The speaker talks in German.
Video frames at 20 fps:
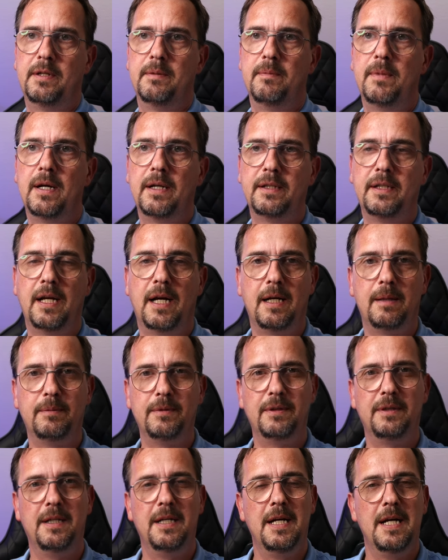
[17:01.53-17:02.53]
gemacht
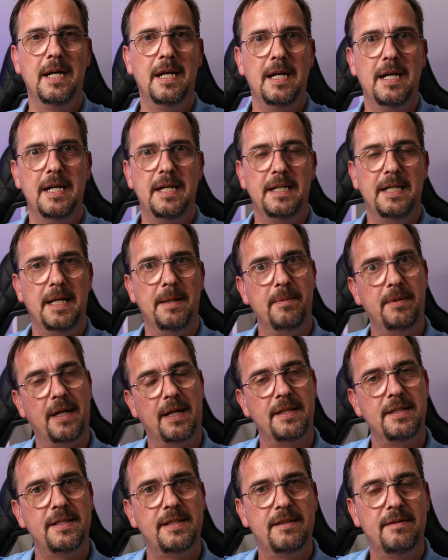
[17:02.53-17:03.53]
habe, dem
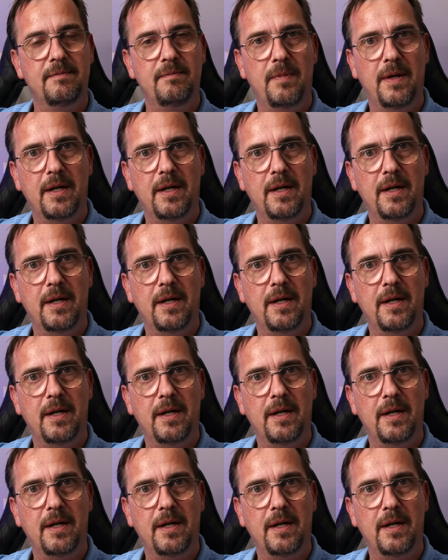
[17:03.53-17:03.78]
Ganzen